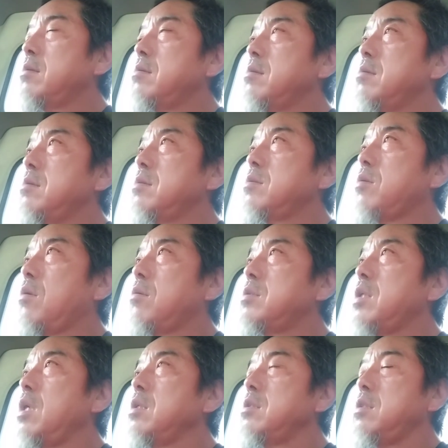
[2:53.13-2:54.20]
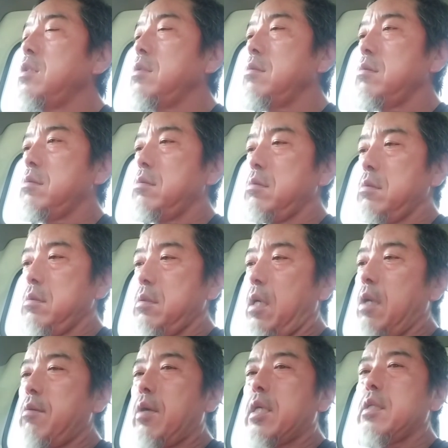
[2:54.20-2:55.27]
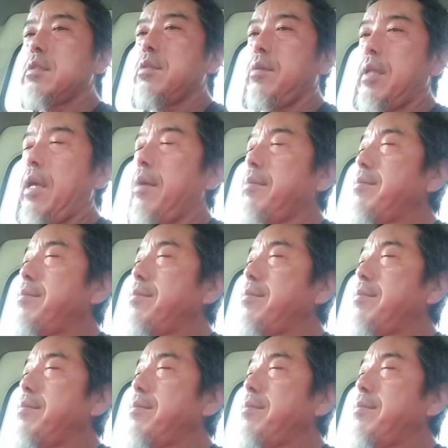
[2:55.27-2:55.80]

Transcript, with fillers: その全身あるわけですよね。